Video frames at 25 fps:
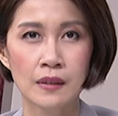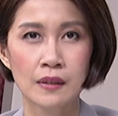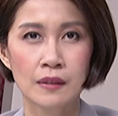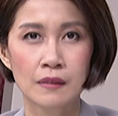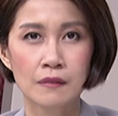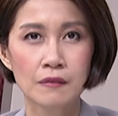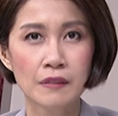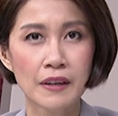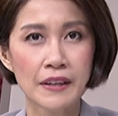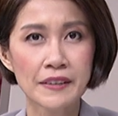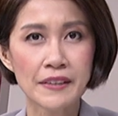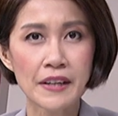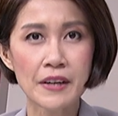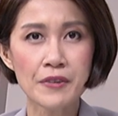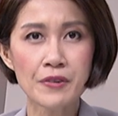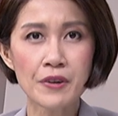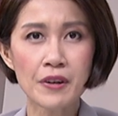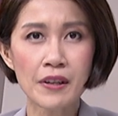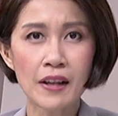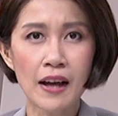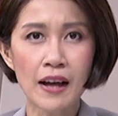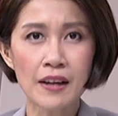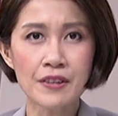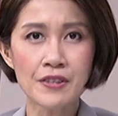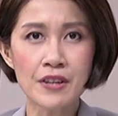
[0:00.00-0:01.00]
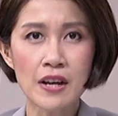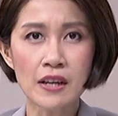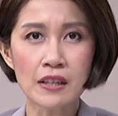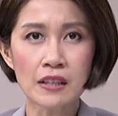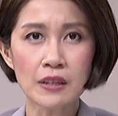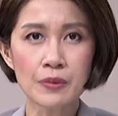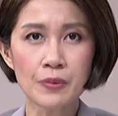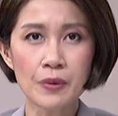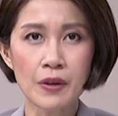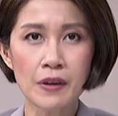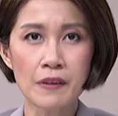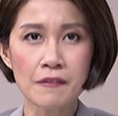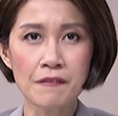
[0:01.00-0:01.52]
委内瑞拉上个
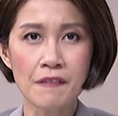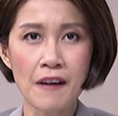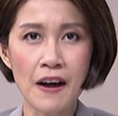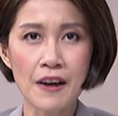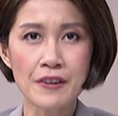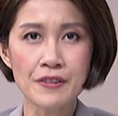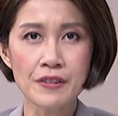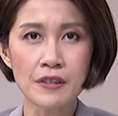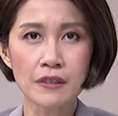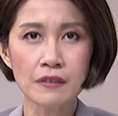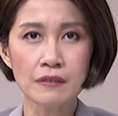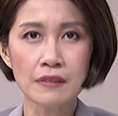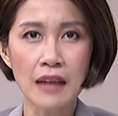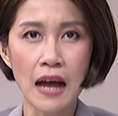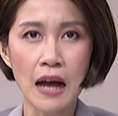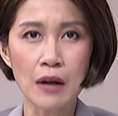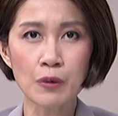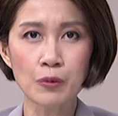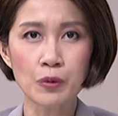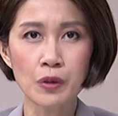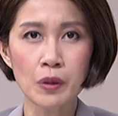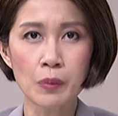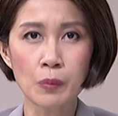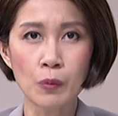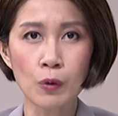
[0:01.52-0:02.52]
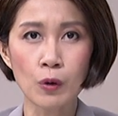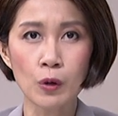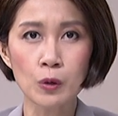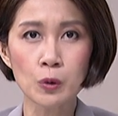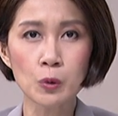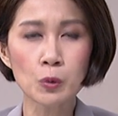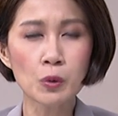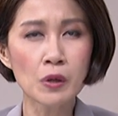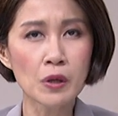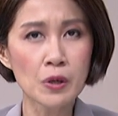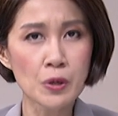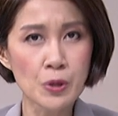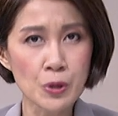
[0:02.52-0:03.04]
月发生大规模
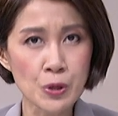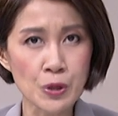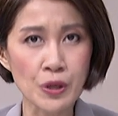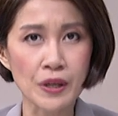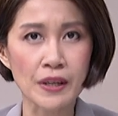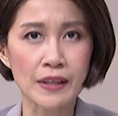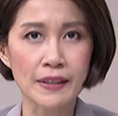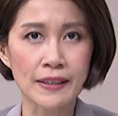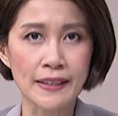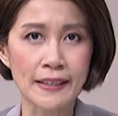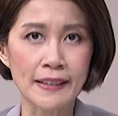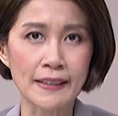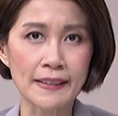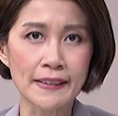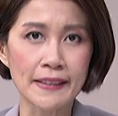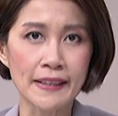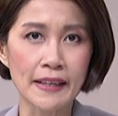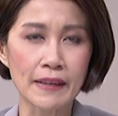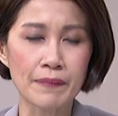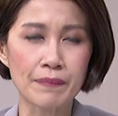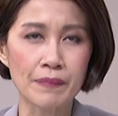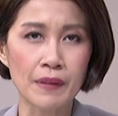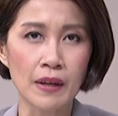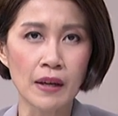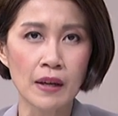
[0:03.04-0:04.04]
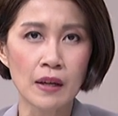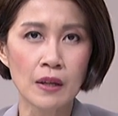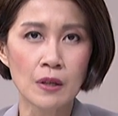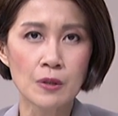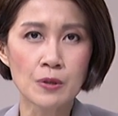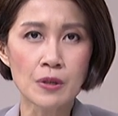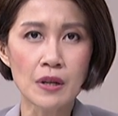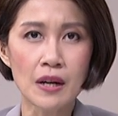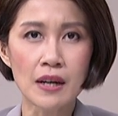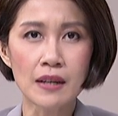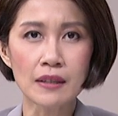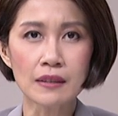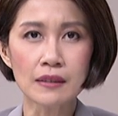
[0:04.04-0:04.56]
断水停电，
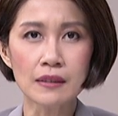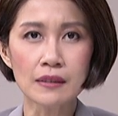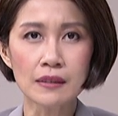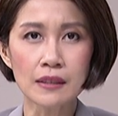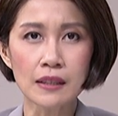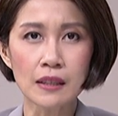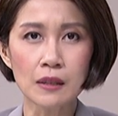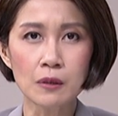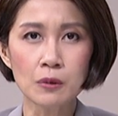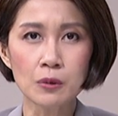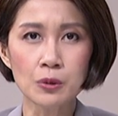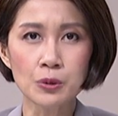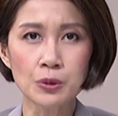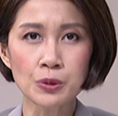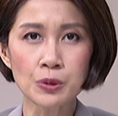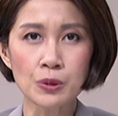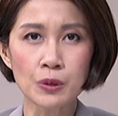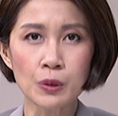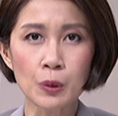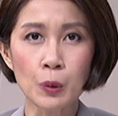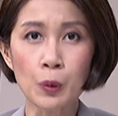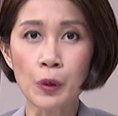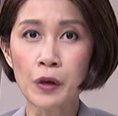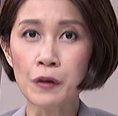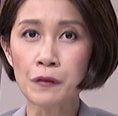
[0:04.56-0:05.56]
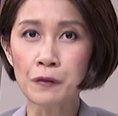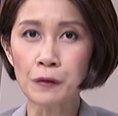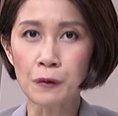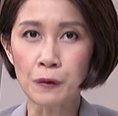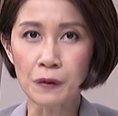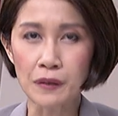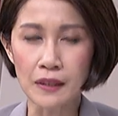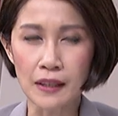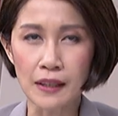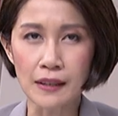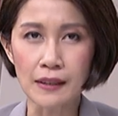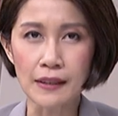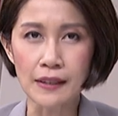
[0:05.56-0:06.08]
虽然各地陆续恢复
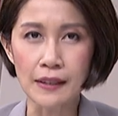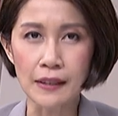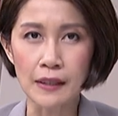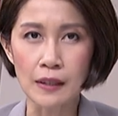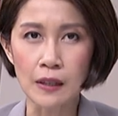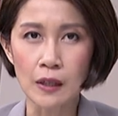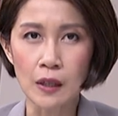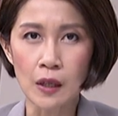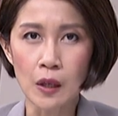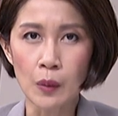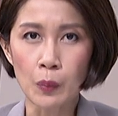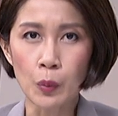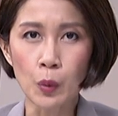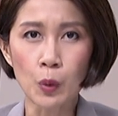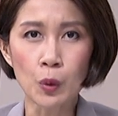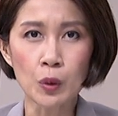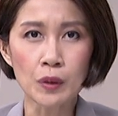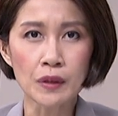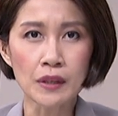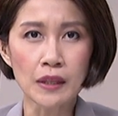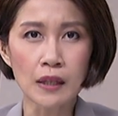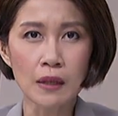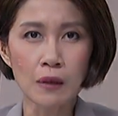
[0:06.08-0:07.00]
电力，不过电